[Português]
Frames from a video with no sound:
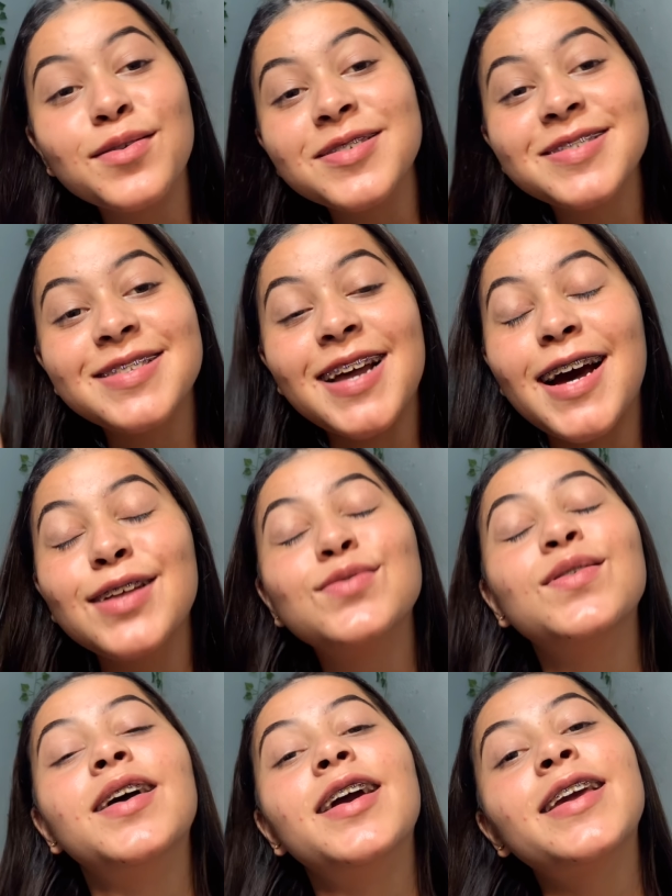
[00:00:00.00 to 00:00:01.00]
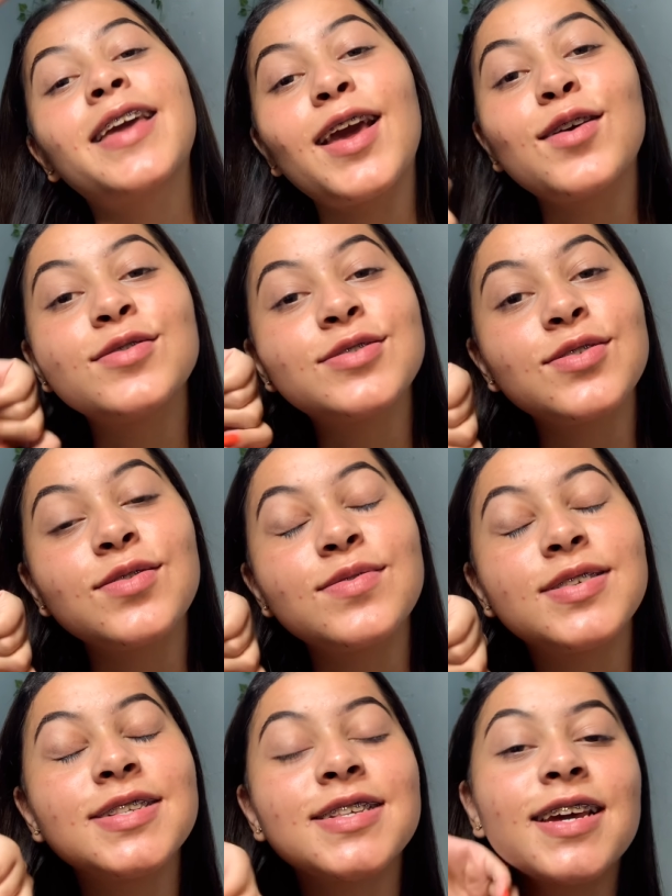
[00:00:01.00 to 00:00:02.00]
gostado. Quem gostou, não
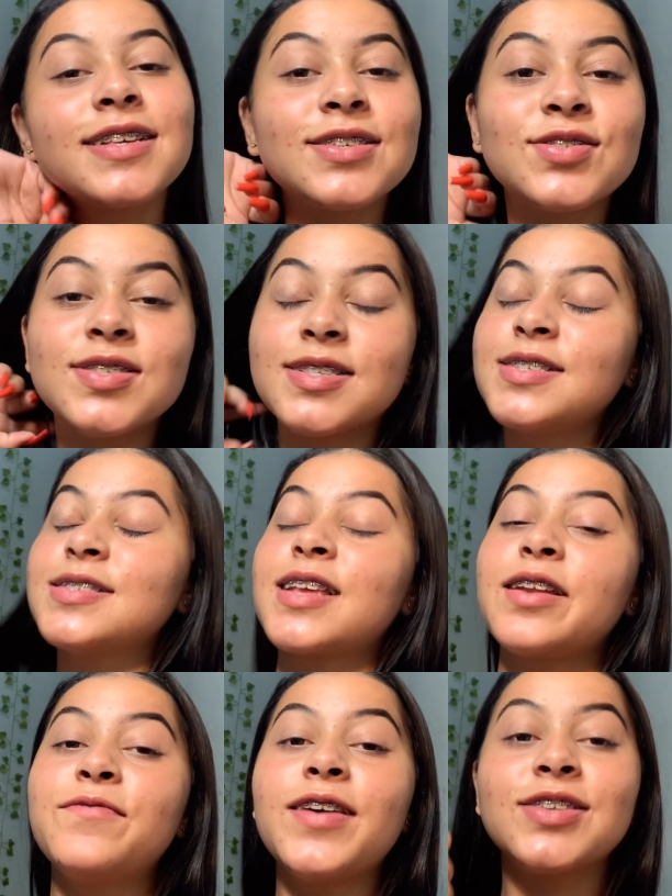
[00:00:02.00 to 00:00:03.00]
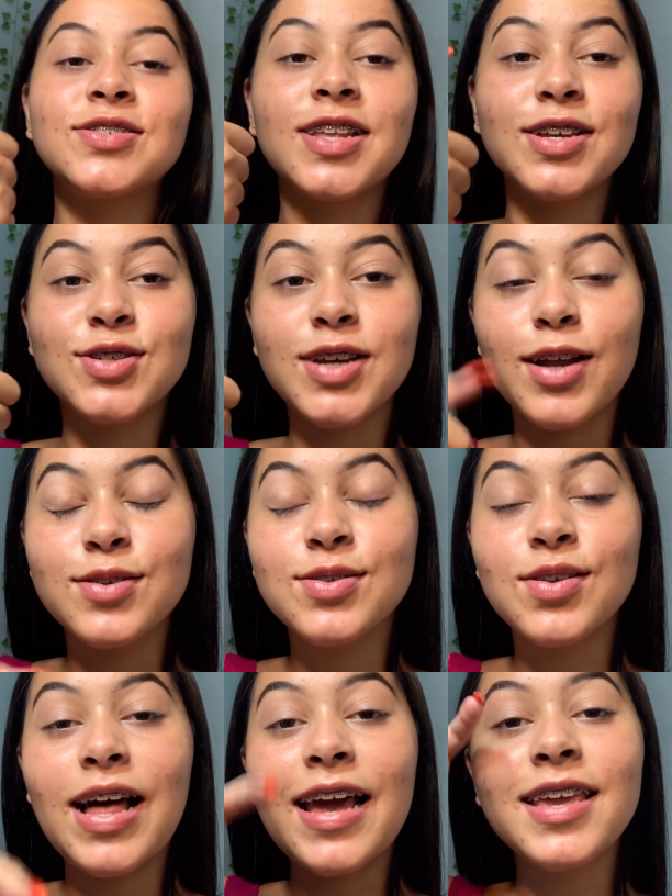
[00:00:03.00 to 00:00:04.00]
se esqueça de se inscrever, de deixar o
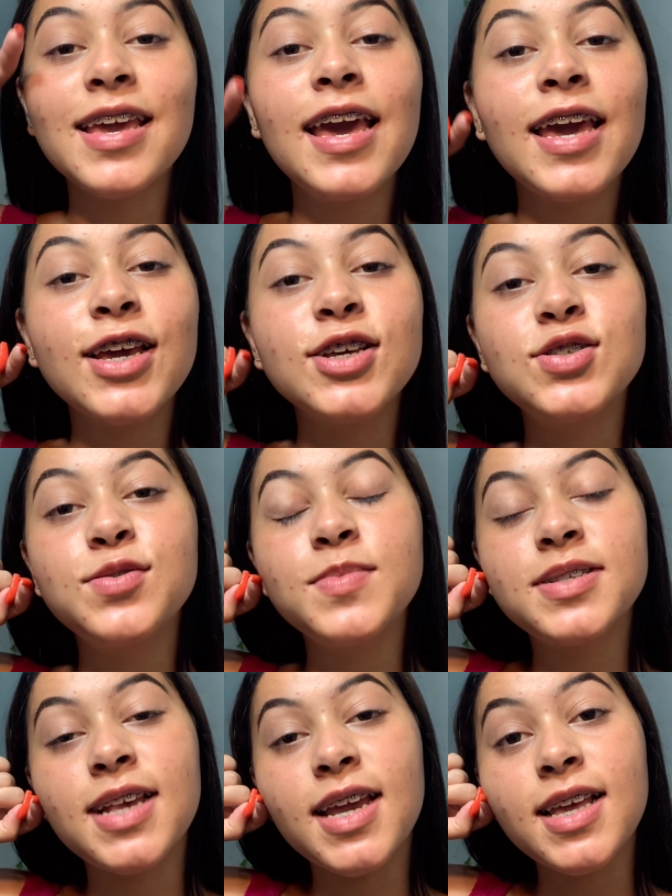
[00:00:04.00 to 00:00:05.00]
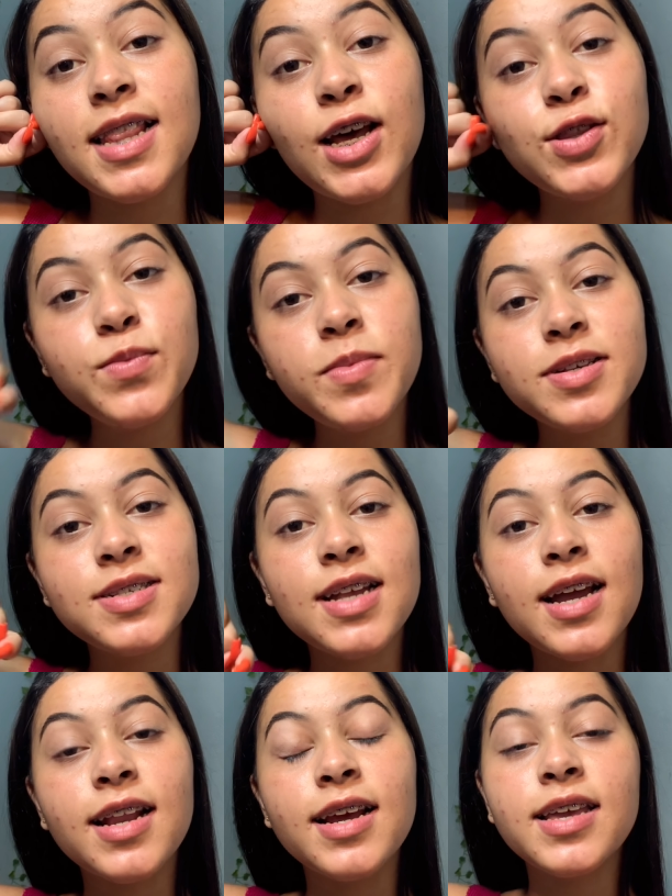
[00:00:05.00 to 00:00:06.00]
seu like e de me seguir lá no meu
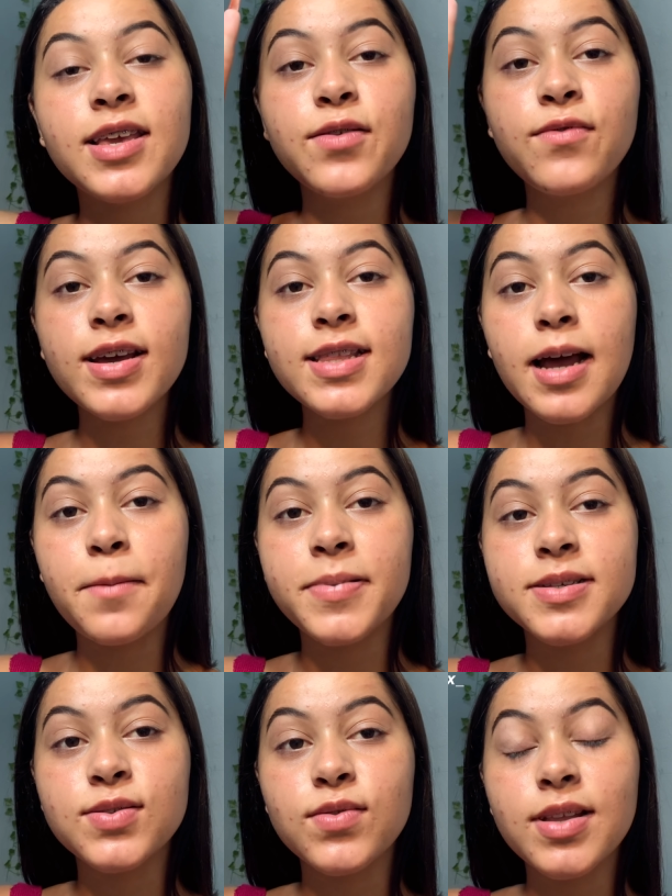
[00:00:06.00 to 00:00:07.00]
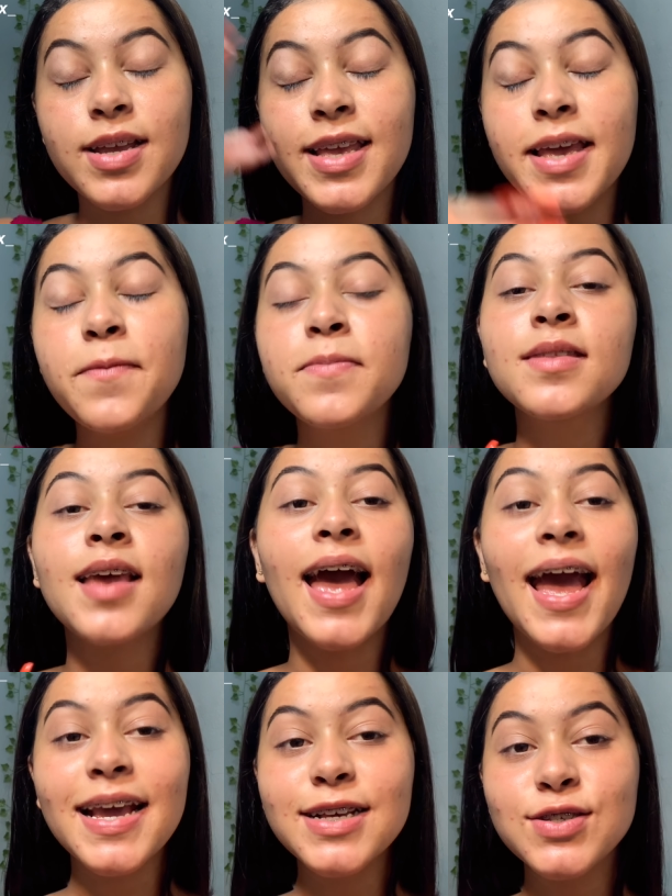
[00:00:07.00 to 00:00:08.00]
Instagram, que vai estar tá passando aqui.
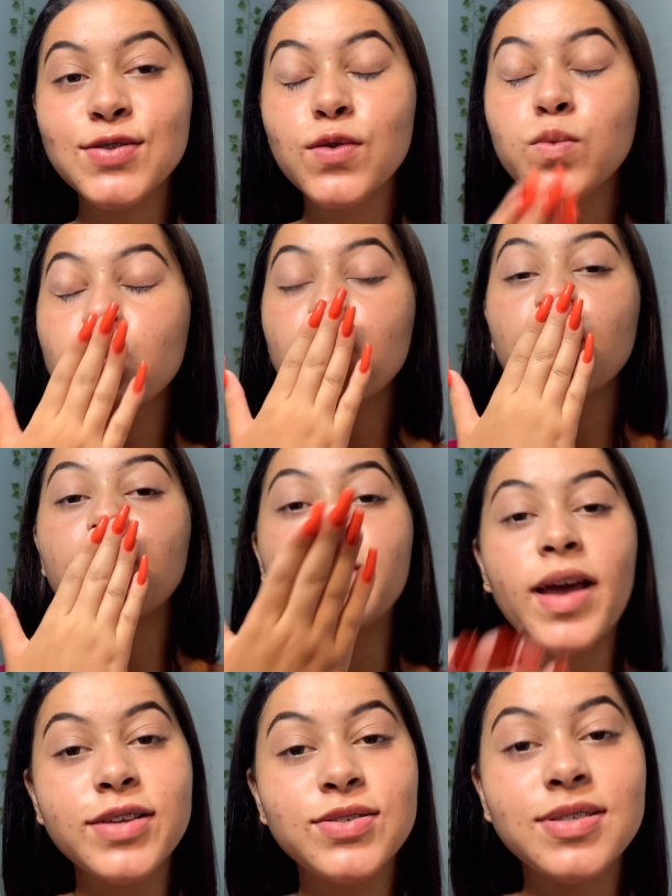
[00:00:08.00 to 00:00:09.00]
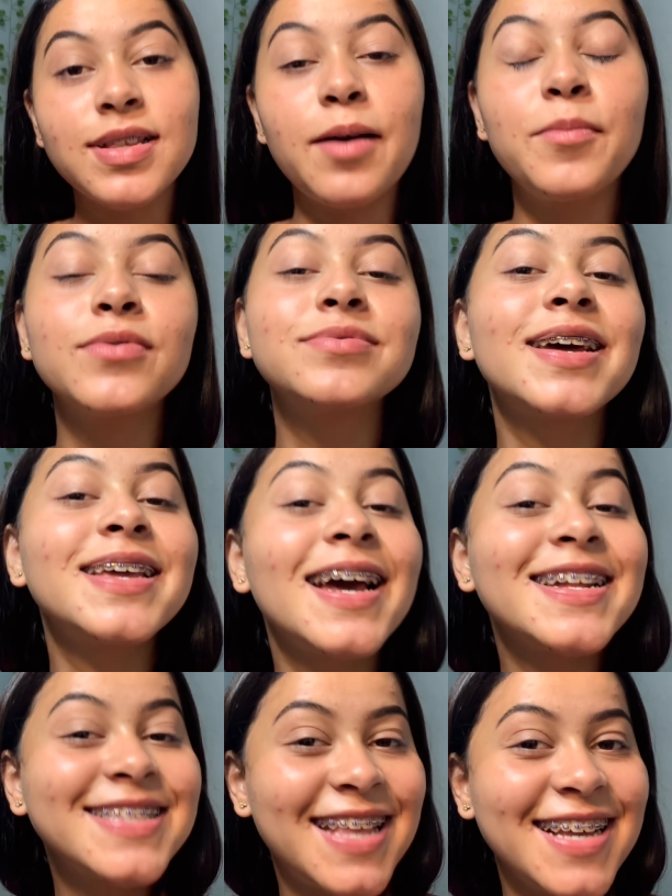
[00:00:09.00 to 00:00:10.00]
É isso. Beijos na bunda e
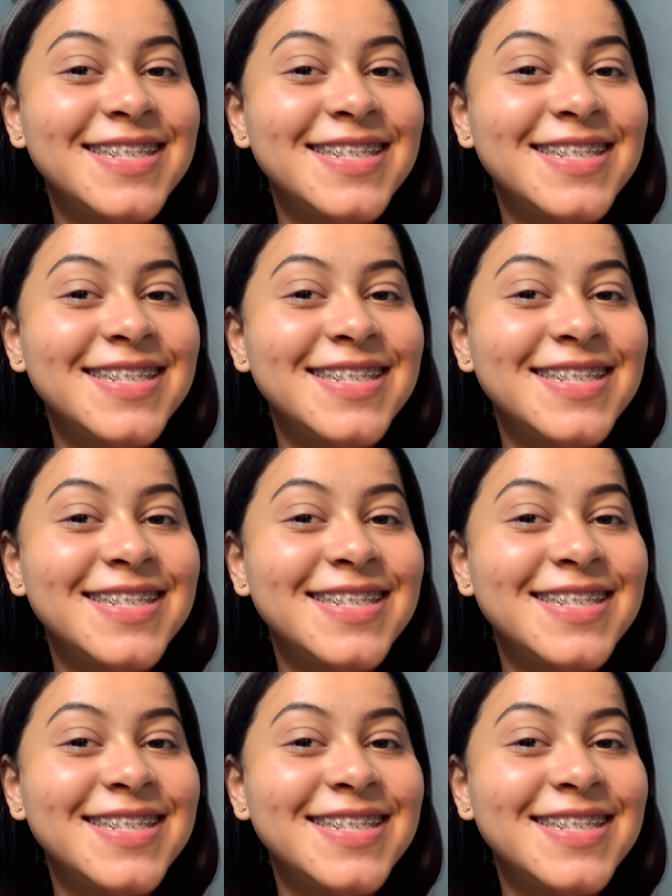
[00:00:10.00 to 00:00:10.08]
até